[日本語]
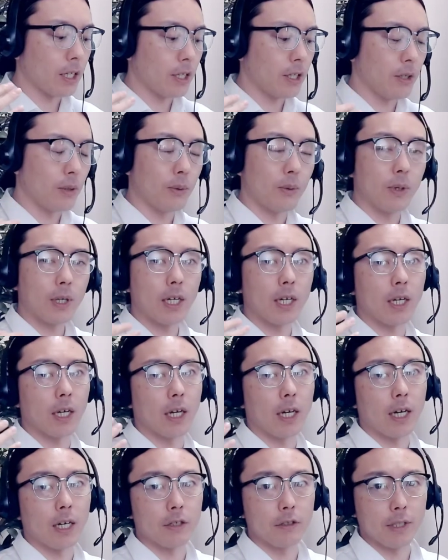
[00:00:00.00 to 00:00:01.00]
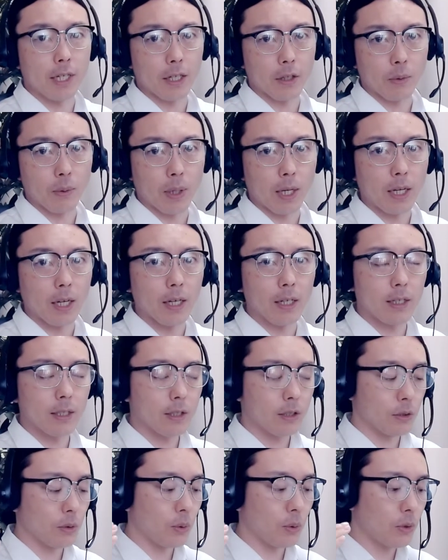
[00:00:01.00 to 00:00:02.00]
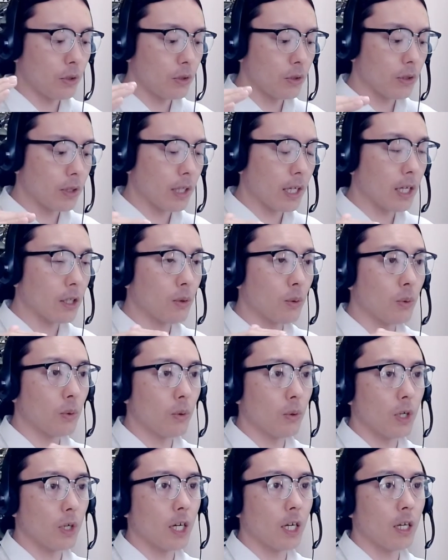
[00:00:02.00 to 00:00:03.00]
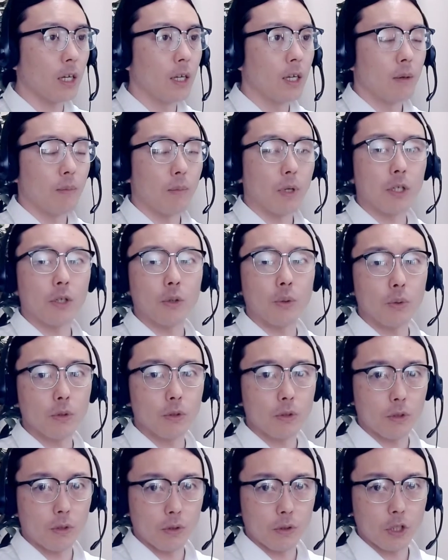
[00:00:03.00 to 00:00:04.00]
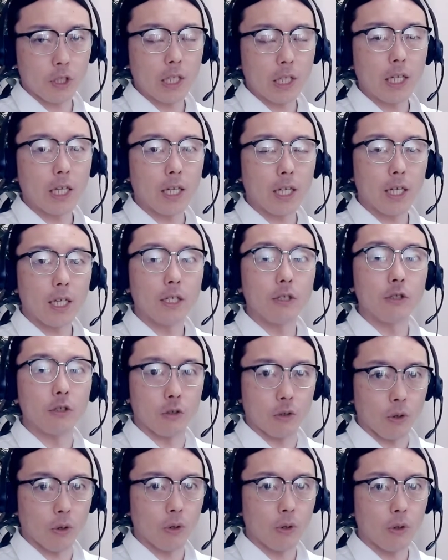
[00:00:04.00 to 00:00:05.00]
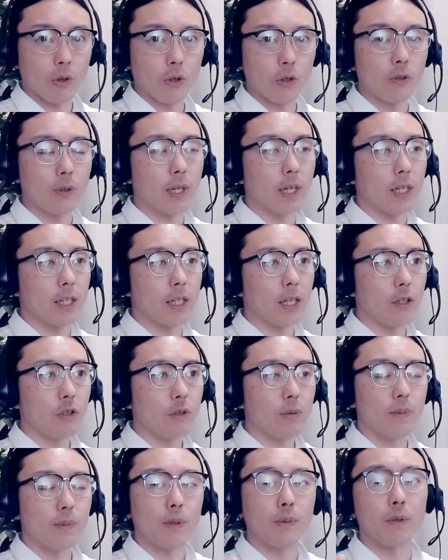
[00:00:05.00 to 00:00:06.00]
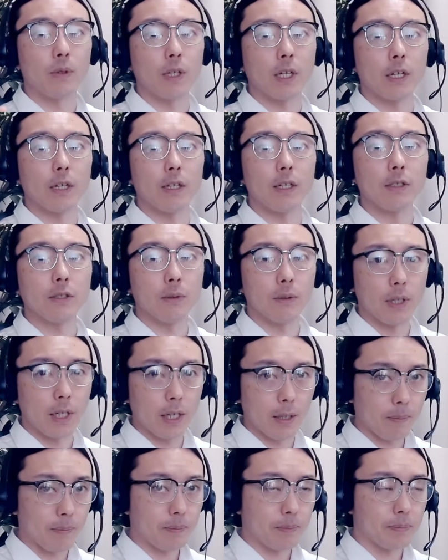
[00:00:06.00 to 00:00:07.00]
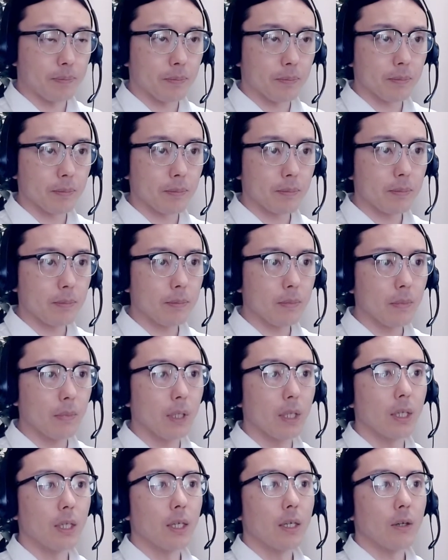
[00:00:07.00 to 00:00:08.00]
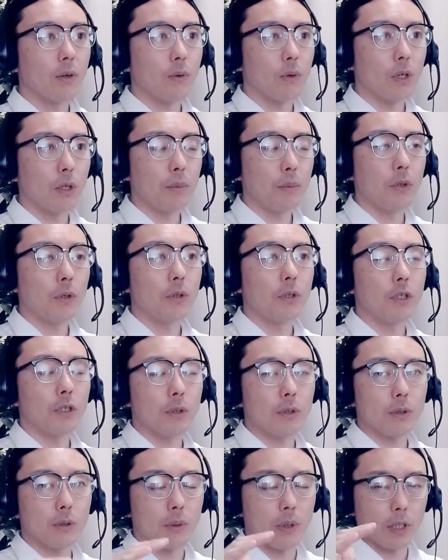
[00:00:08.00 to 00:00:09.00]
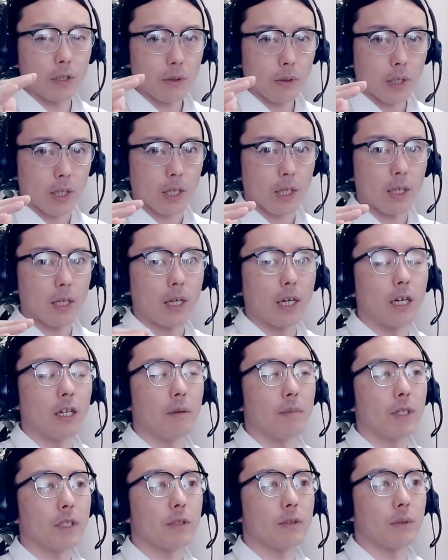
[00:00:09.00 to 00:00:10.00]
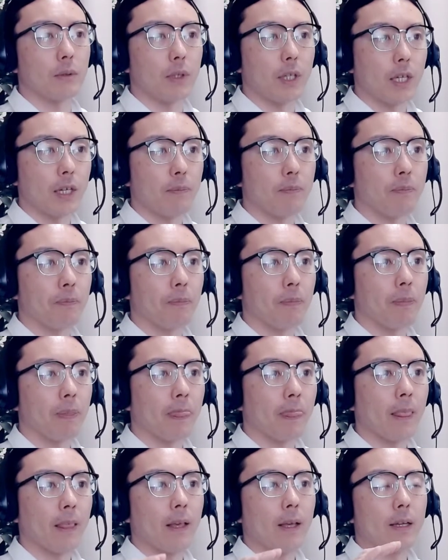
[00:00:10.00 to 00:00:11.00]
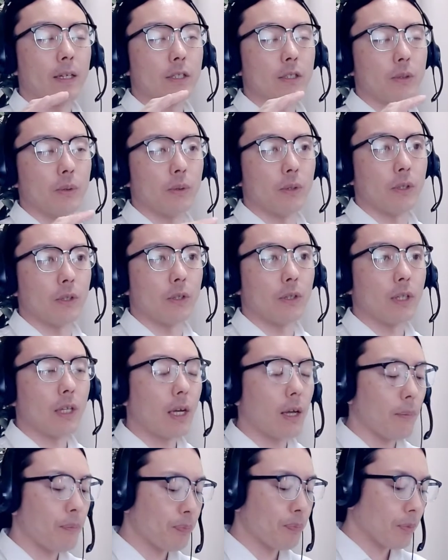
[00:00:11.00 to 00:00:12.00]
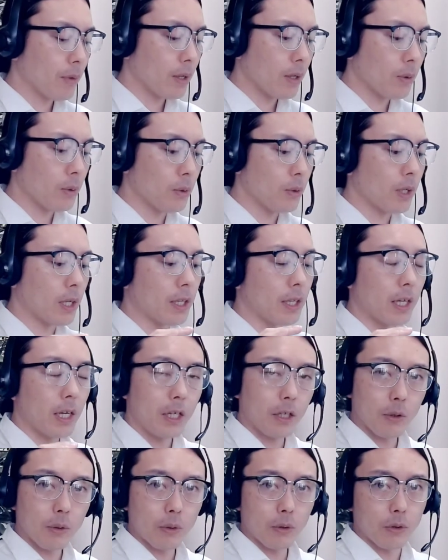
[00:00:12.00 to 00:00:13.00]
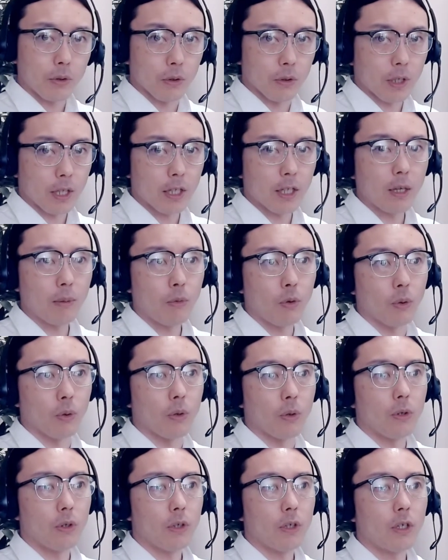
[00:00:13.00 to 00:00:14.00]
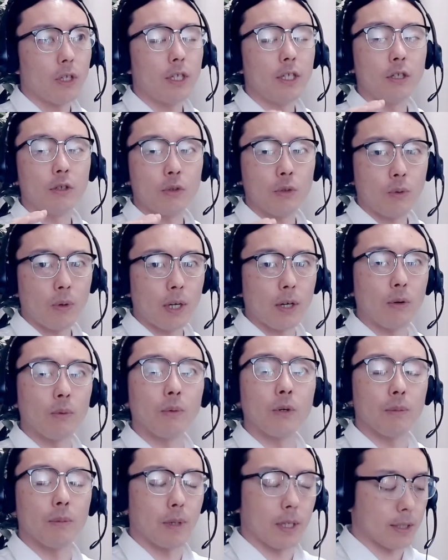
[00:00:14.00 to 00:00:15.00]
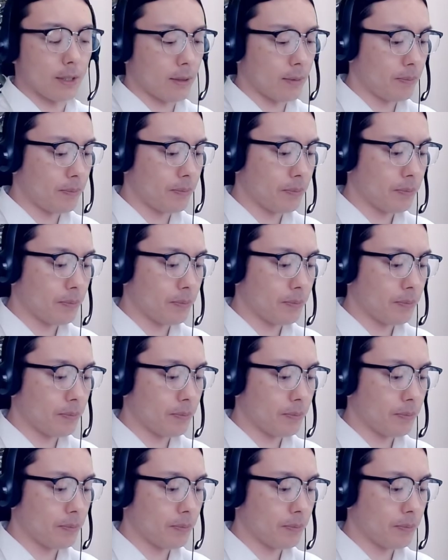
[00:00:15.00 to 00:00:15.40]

疲労感があるなとか、そういったところが共通していると言われている部分なんですよね。これも人それぞれありますので、そういったことがないという方もいるとは思います。